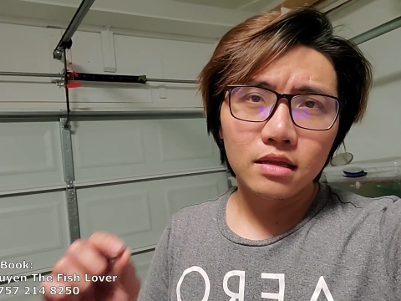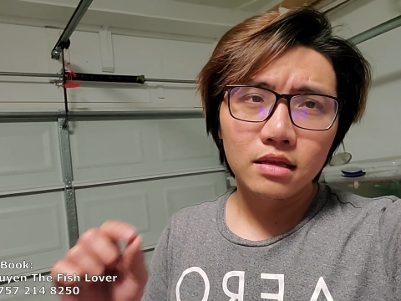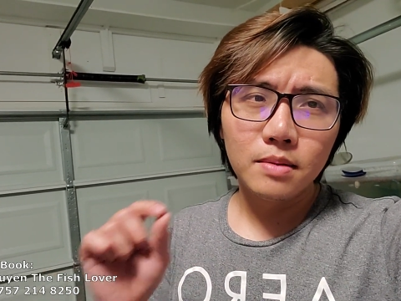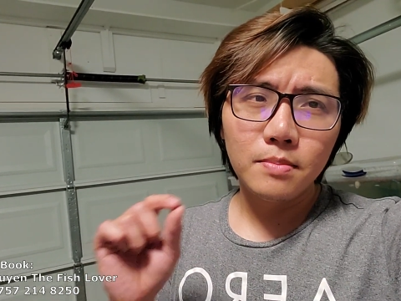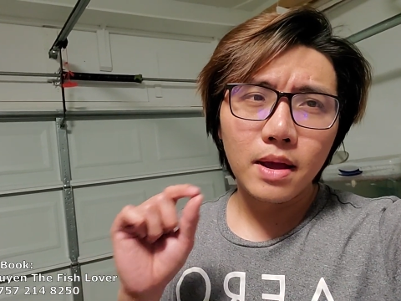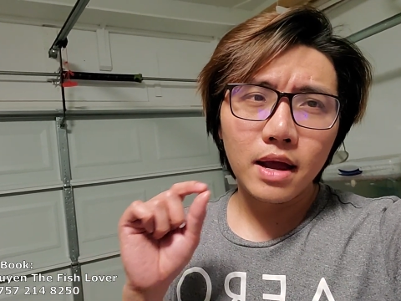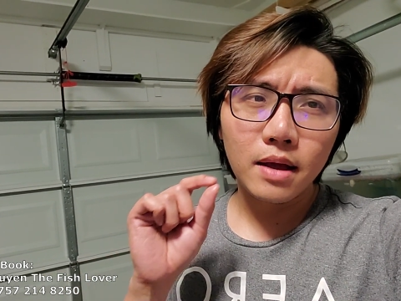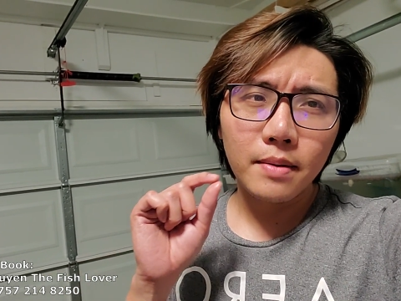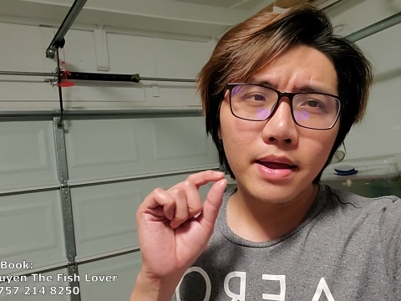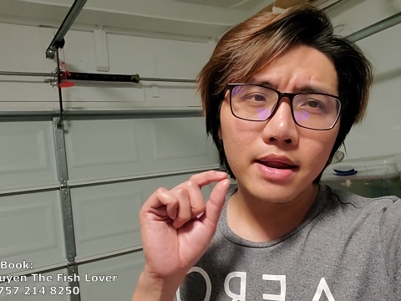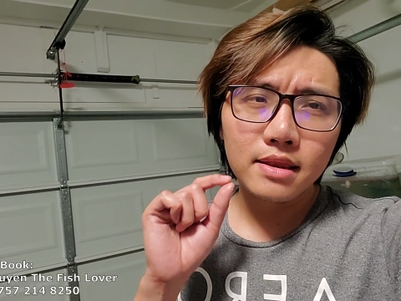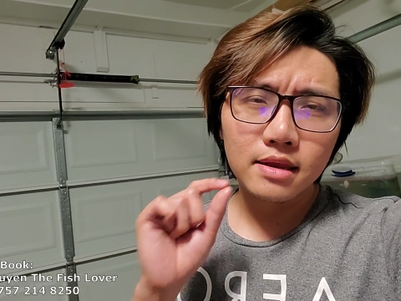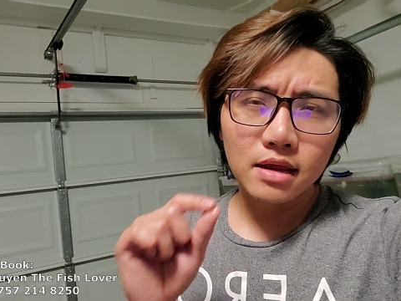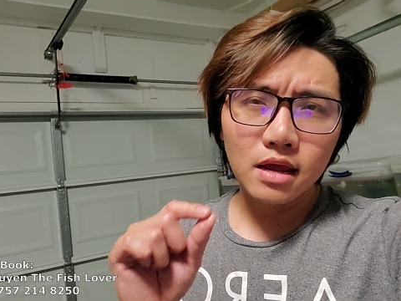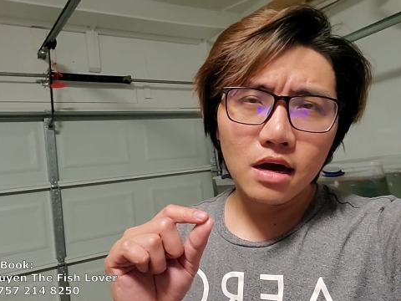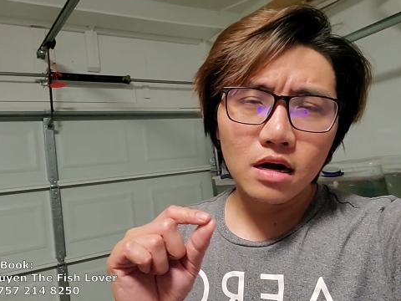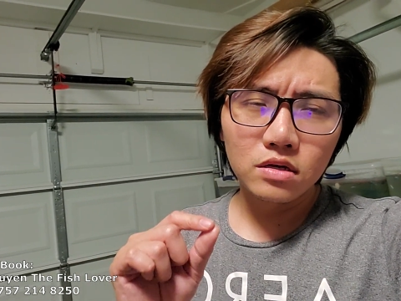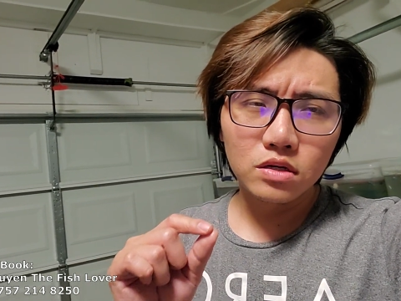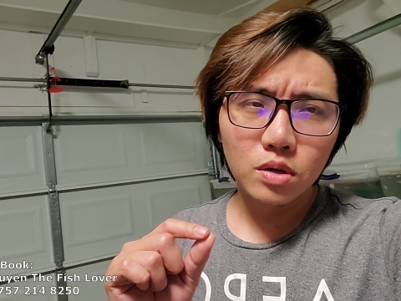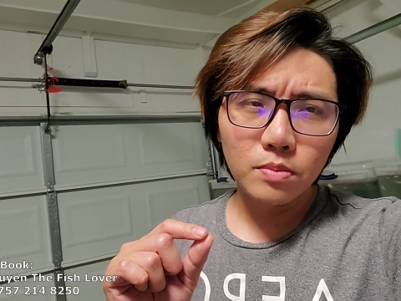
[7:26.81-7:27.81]
Nhưng mà các bạn
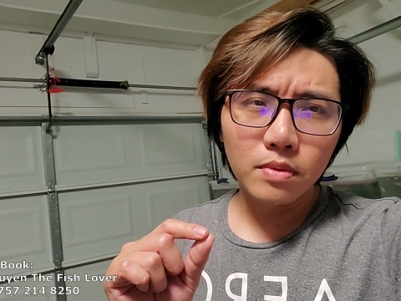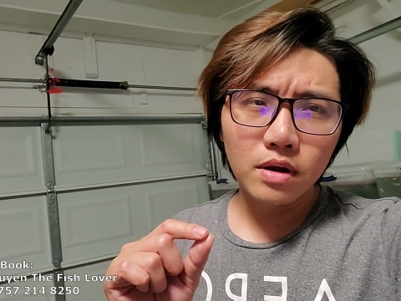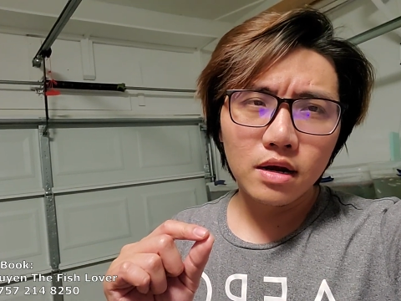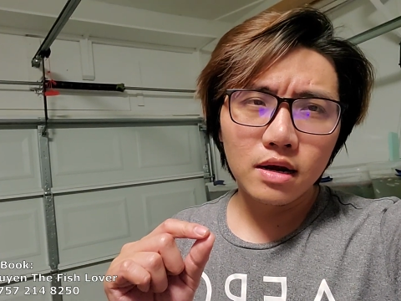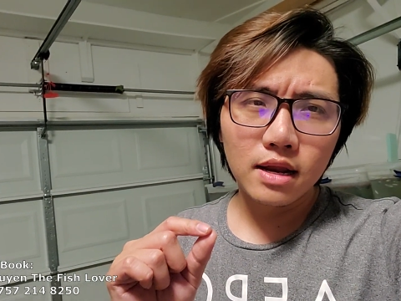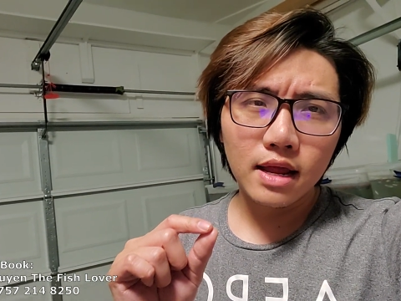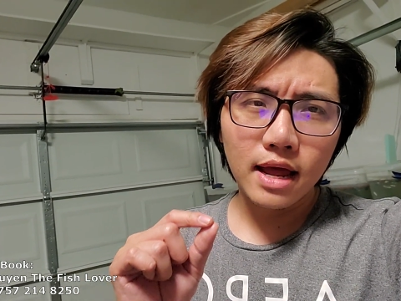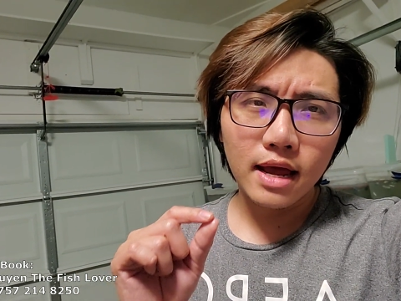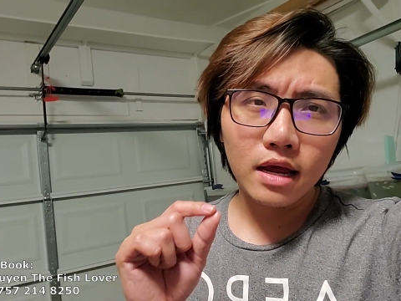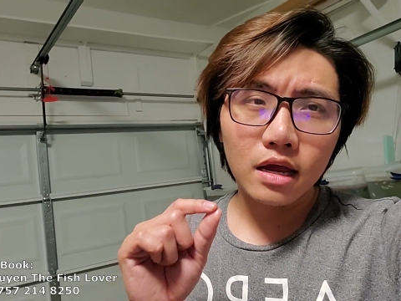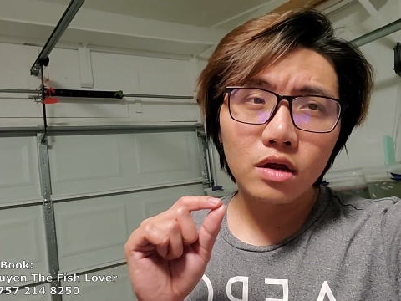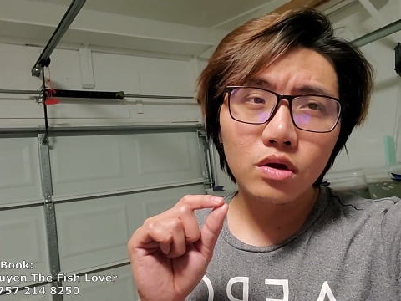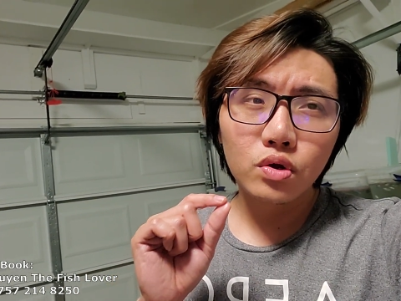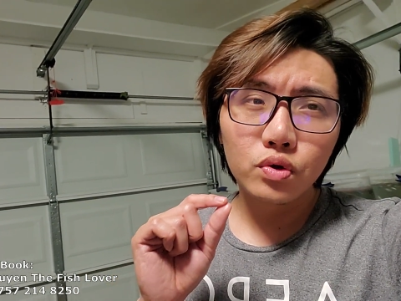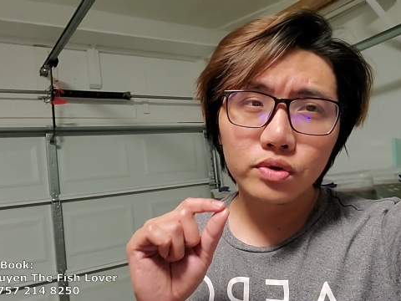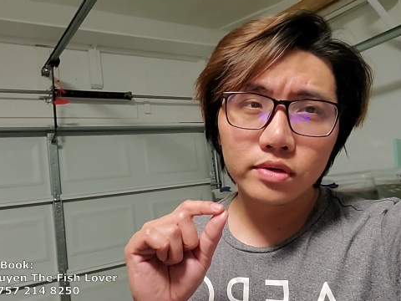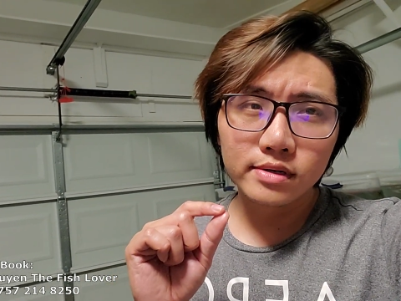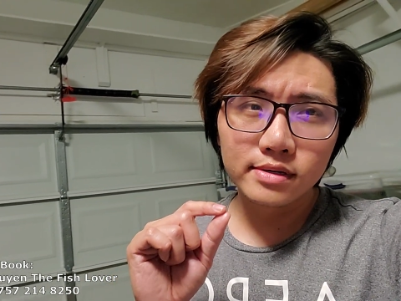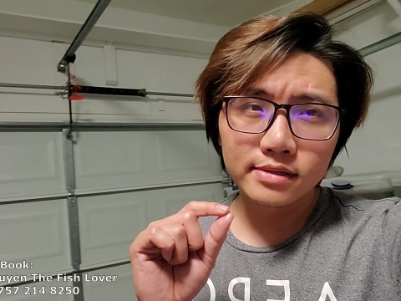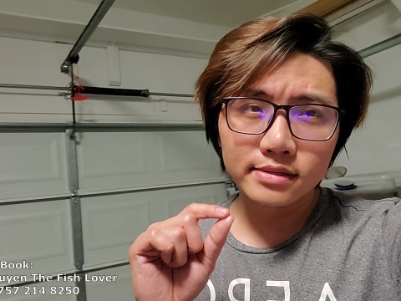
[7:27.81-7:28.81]
nhớ cho mình là cái
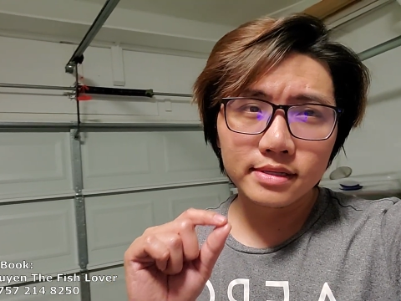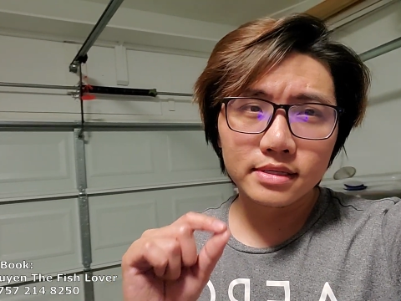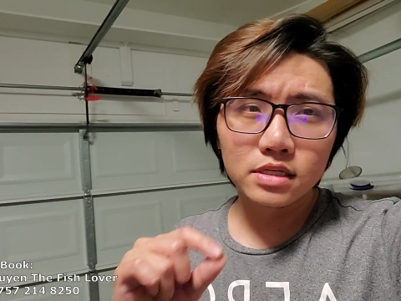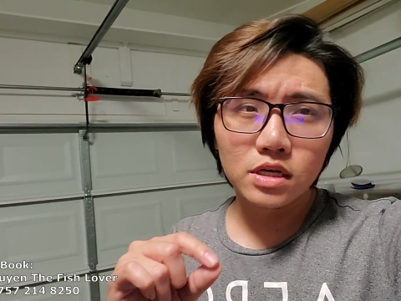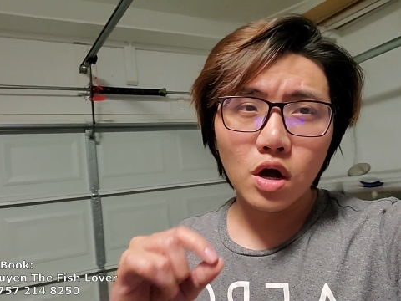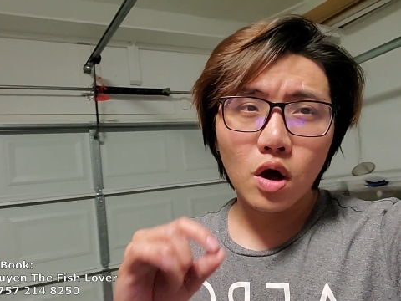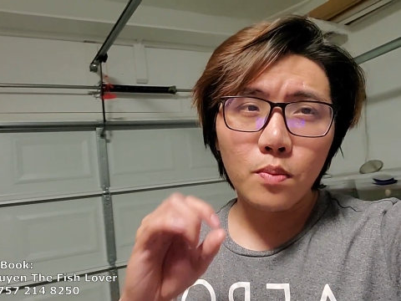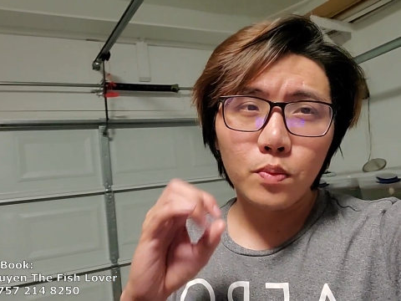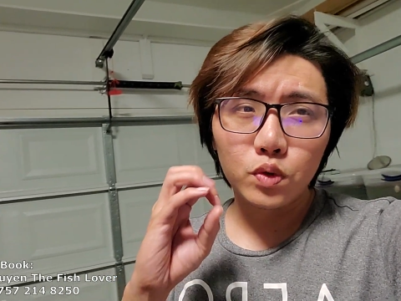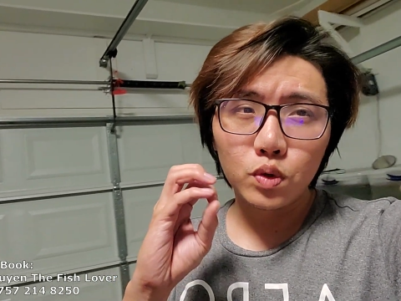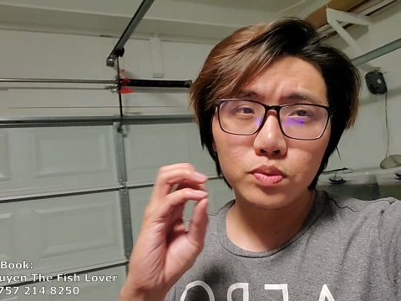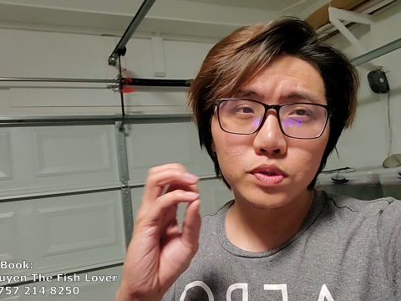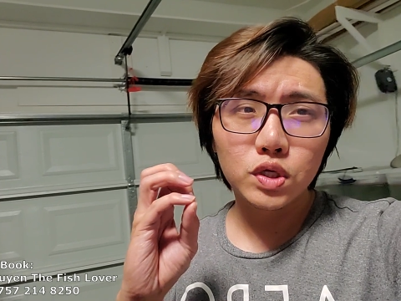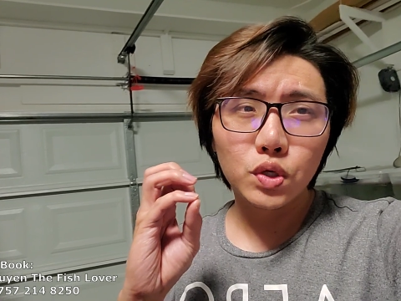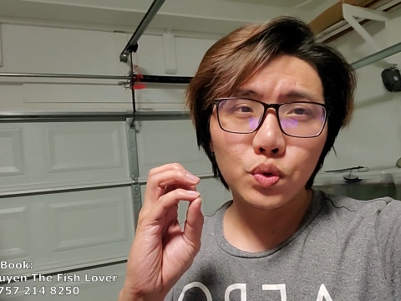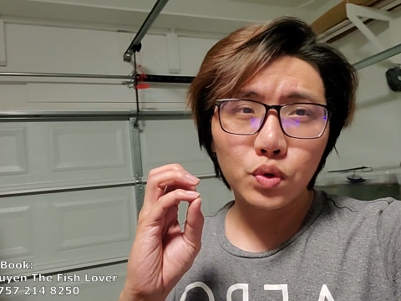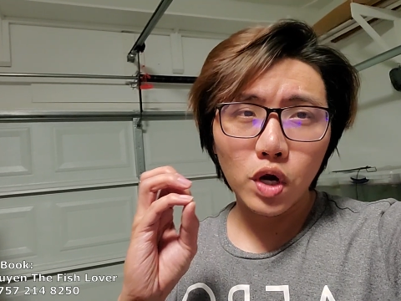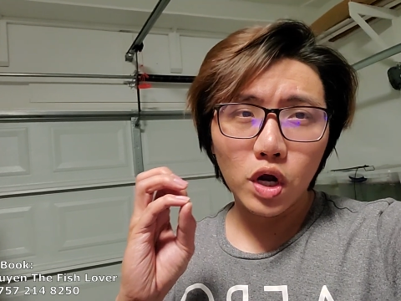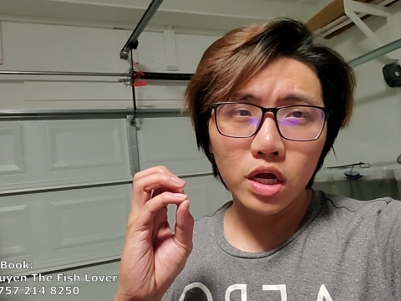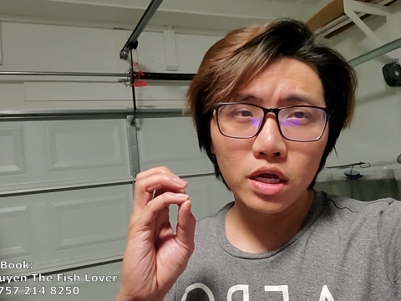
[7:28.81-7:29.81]
liều lượng thì cho một chút
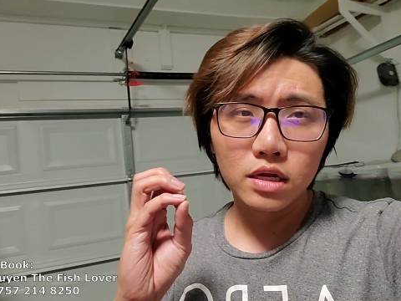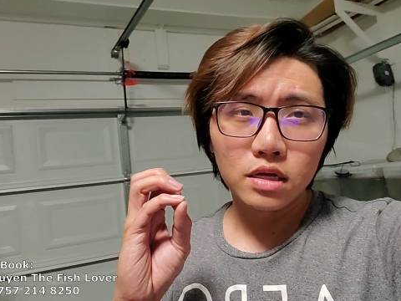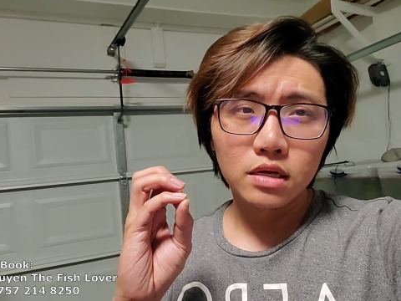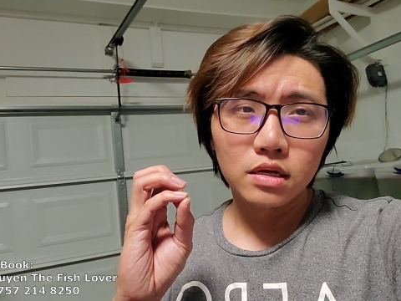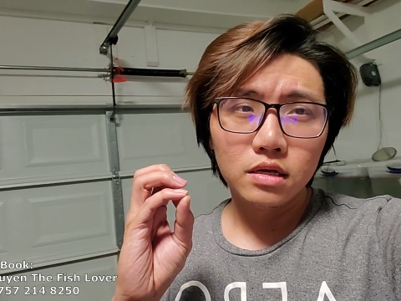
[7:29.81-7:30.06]
xíu thôi